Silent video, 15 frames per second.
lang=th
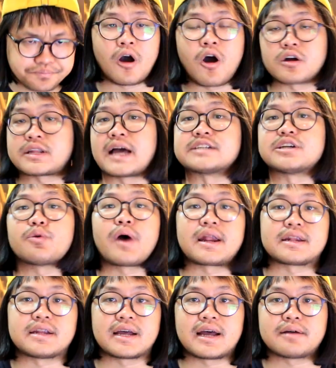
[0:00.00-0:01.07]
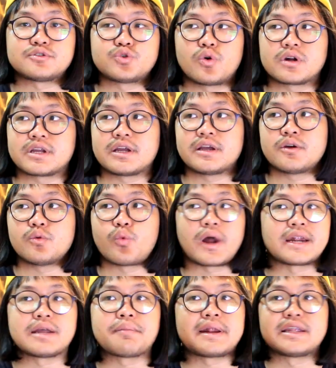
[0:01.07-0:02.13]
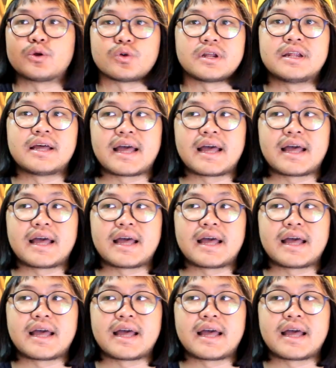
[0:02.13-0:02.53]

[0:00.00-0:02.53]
ออกต่างจังหวัดนะฮะช่วงที่วันที่มันหยุด